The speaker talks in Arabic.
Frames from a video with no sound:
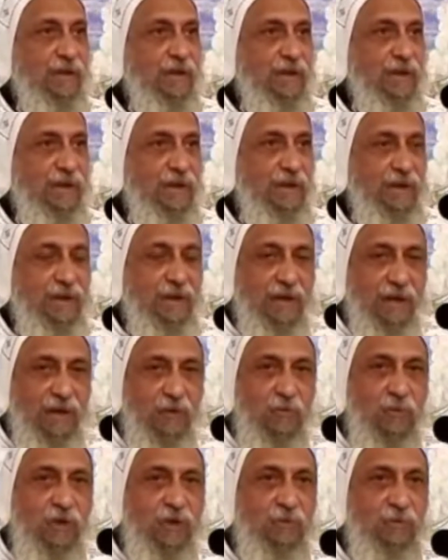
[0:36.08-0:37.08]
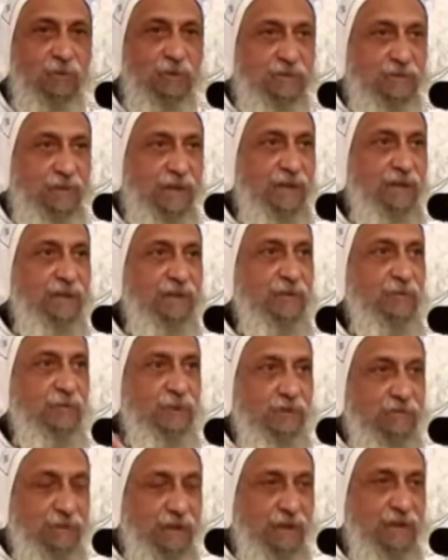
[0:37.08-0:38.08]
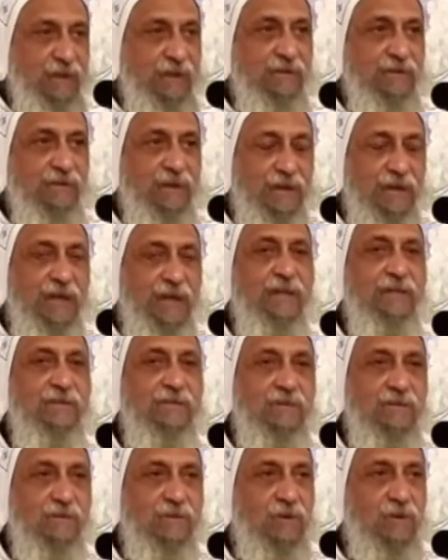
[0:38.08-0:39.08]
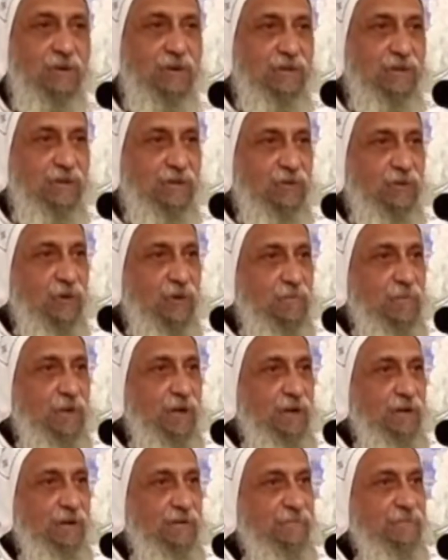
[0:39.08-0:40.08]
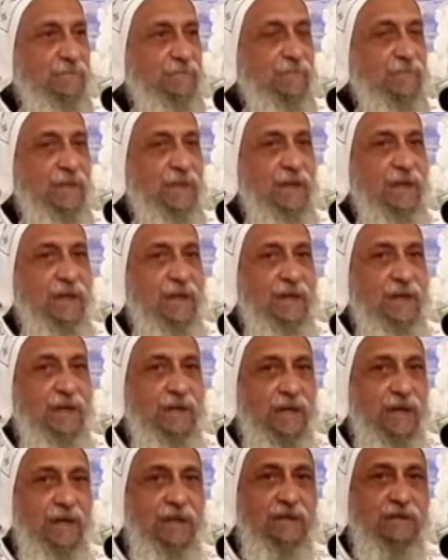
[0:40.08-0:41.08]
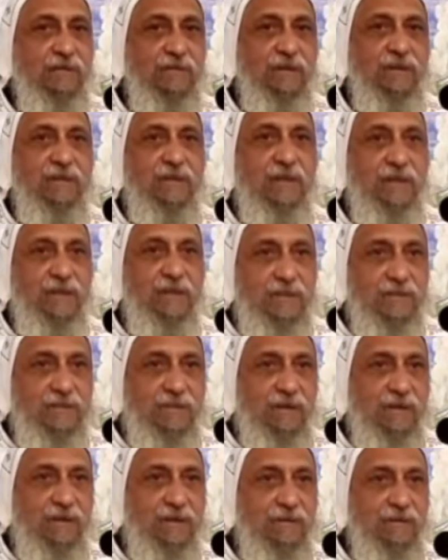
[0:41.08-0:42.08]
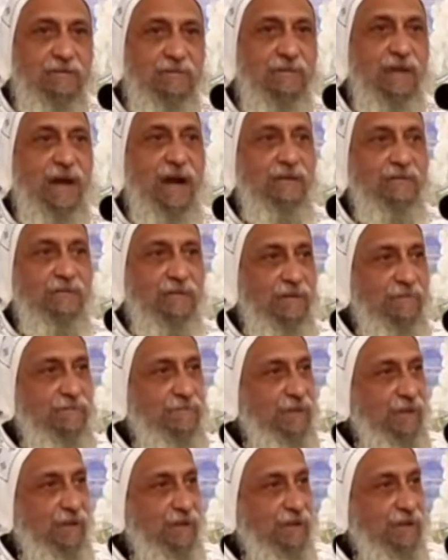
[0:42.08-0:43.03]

الأول والثاني والثالث لغاية القرن الرابع كانت الكنيسة تحتفل